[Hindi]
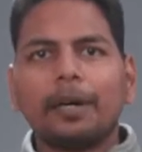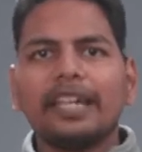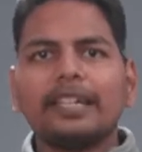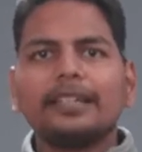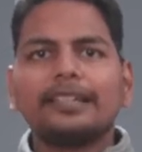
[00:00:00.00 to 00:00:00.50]

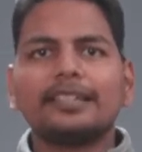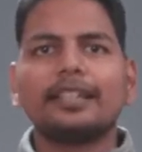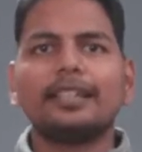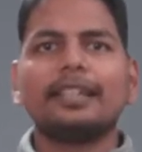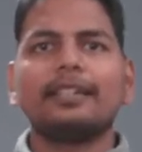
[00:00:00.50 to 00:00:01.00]
बाइंग
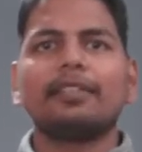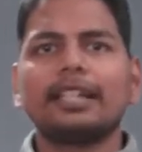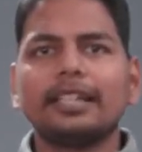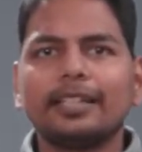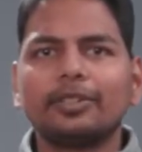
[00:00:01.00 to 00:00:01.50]
डिसीजन लेने
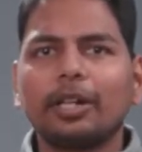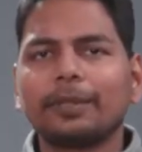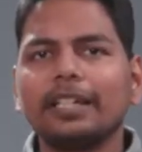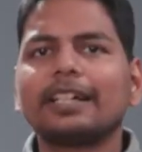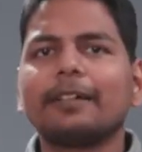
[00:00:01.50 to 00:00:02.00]
वाले हैं तो
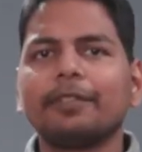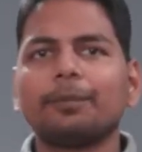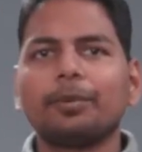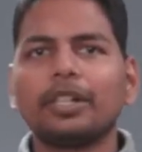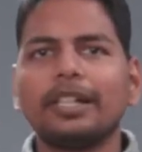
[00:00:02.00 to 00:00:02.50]
आपके लिए काफ़ी
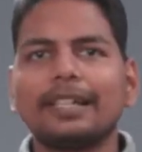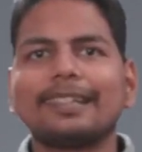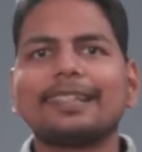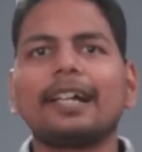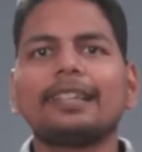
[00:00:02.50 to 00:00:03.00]
इंपॉर्टेंट
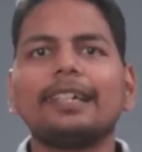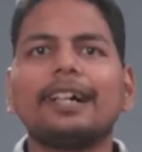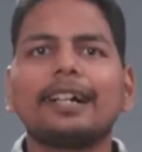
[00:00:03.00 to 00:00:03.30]
है साथ ही